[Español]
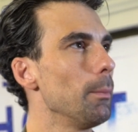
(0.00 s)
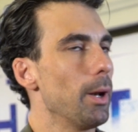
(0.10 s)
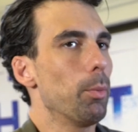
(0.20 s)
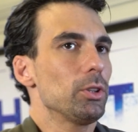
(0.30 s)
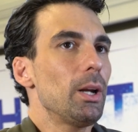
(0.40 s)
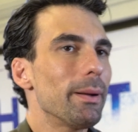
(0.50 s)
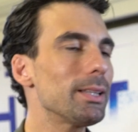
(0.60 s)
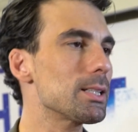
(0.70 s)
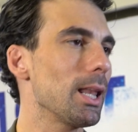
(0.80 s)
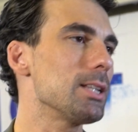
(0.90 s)
pero por otra
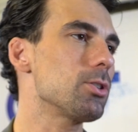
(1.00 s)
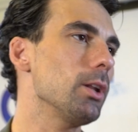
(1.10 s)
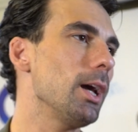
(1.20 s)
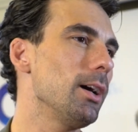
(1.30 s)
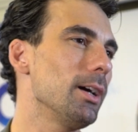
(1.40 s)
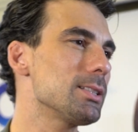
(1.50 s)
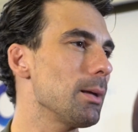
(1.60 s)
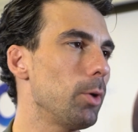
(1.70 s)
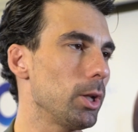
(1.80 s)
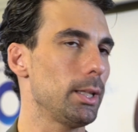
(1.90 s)
parte es que la historia es
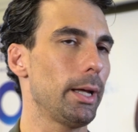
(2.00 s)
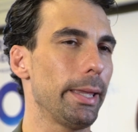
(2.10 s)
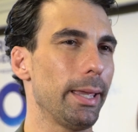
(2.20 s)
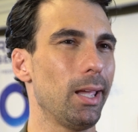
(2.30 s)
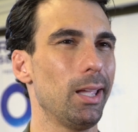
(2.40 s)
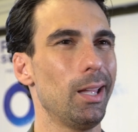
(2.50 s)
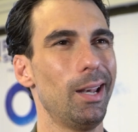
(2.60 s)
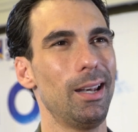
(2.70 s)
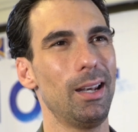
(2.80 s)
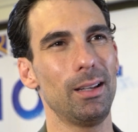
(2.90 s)
tan bonita y,
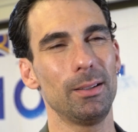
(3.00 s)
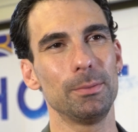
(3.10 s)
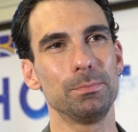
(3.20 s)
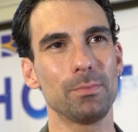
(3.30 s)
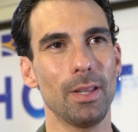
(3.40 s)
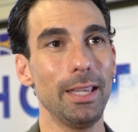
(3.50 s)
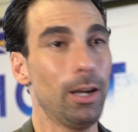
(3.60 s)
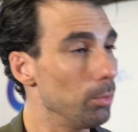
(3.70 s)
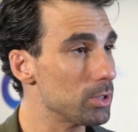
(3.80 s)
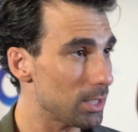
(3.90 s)
el, y,
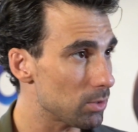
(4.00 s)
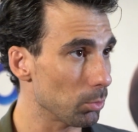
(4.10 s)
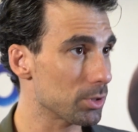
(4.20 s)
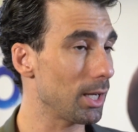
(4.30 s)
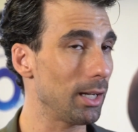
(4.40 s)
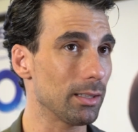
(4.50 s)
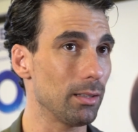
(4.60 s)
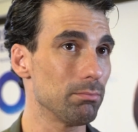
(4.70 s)
cómo está hecho el musical.